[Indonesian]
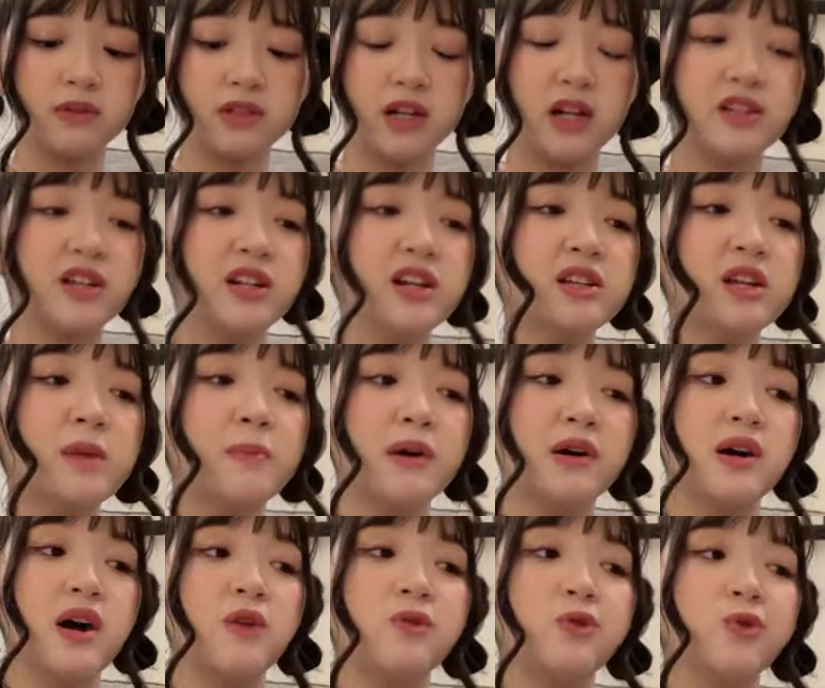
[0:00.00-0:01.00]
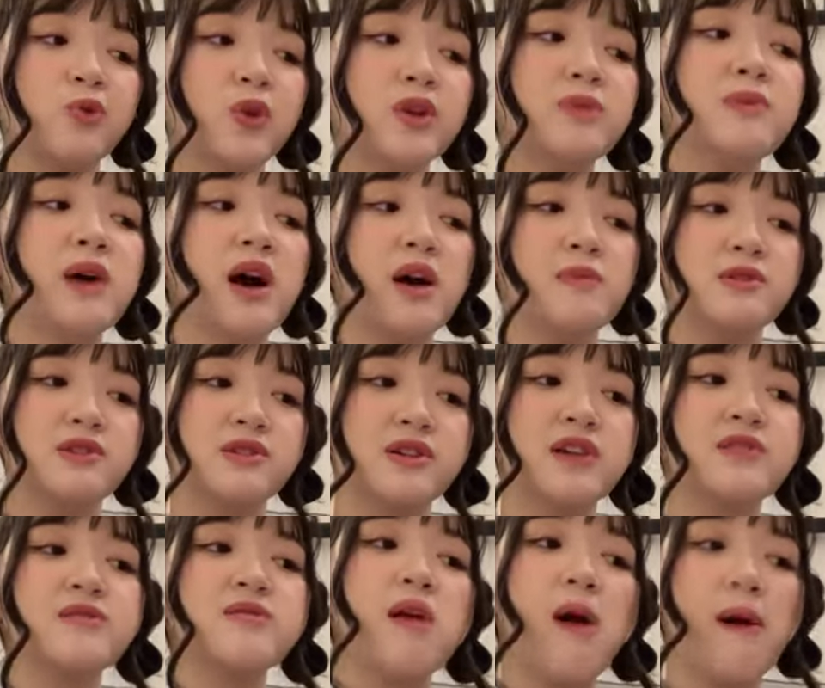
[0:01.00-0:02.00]
Kita lihat apakah aku kuat
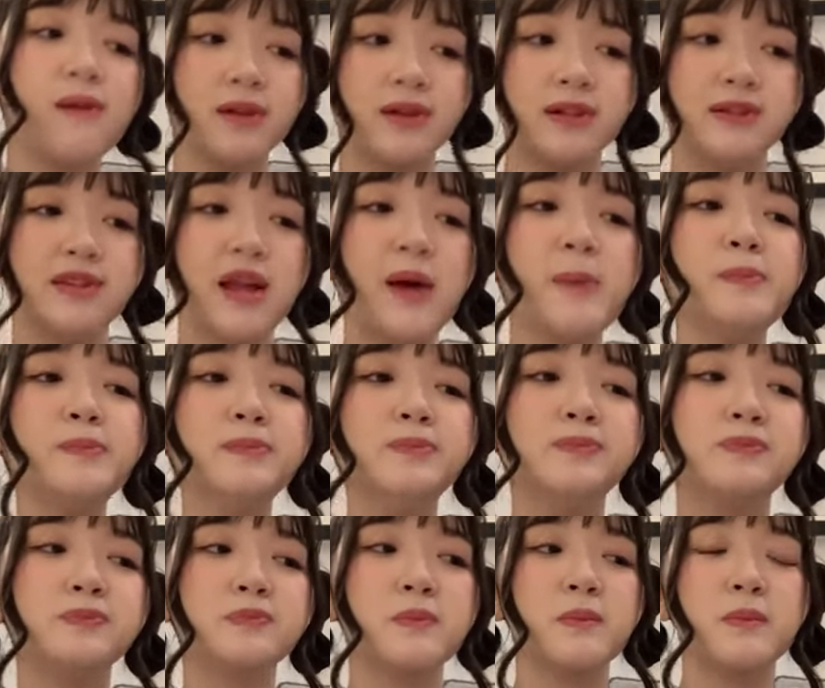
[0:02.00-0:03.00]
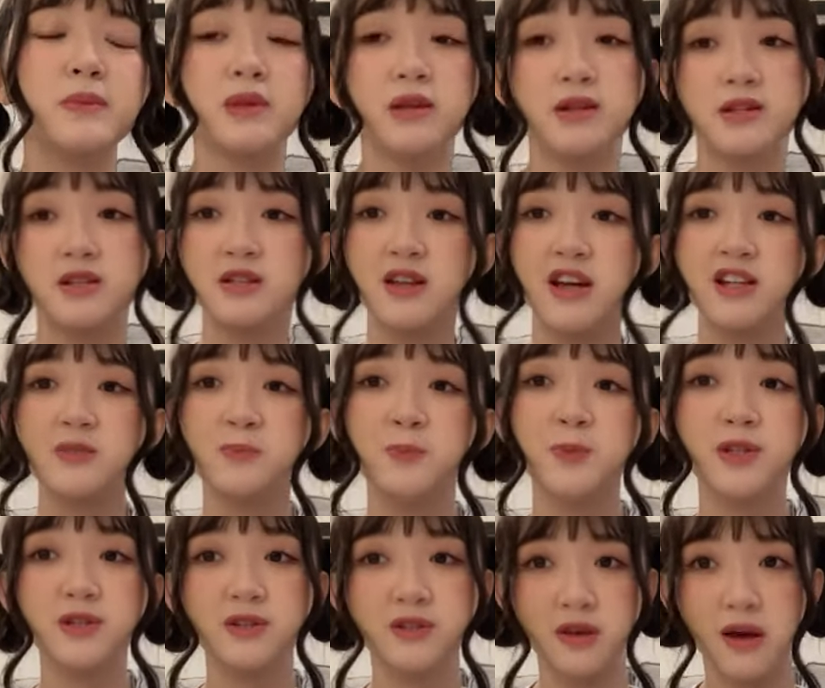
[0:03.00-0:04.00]
menghabiskan 6 slice
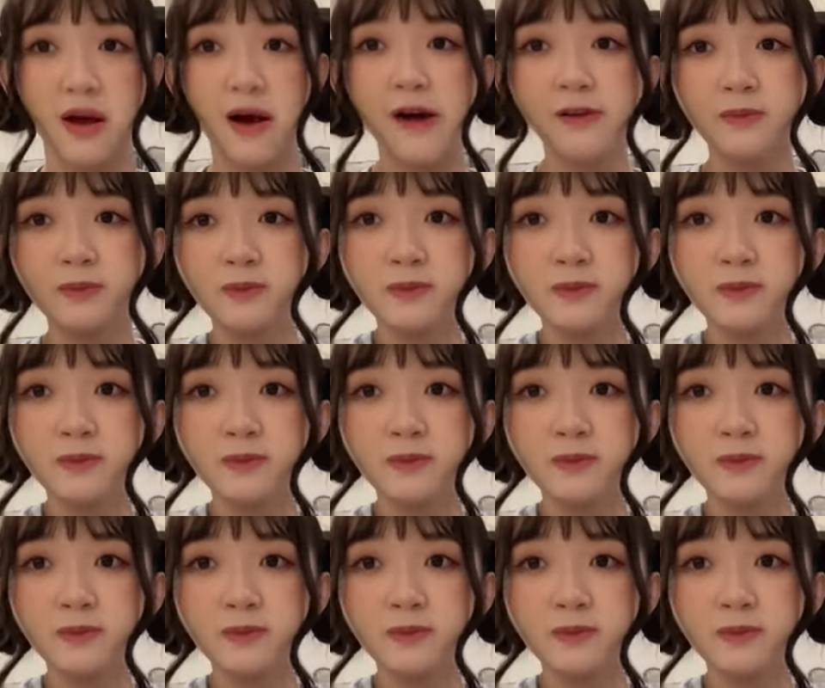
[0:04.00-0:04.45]
pizza